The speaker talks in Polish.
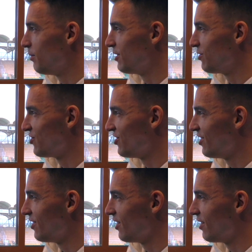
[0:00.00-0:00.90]
ma do
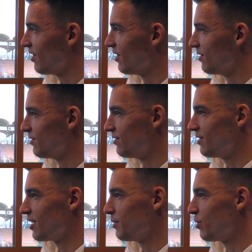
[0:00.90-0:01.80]
czynienia z
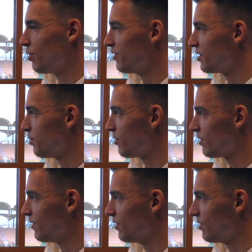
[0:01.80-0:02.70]
jakimkolwiek
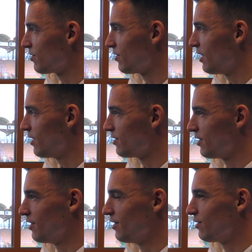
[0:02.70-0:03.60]
sportem, wie doskonale,
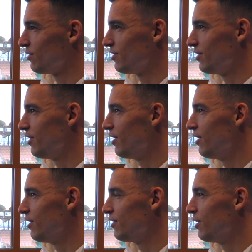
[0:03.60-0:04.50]
że to się
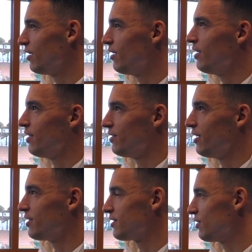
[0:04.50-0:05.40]
nie, nie, nie
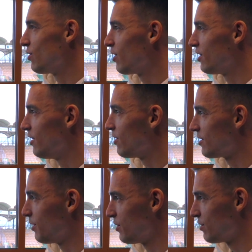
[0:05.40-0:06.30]
jest ta droga tylko
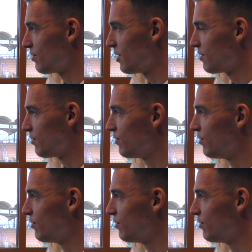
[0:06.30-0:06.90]
samych sukcesów,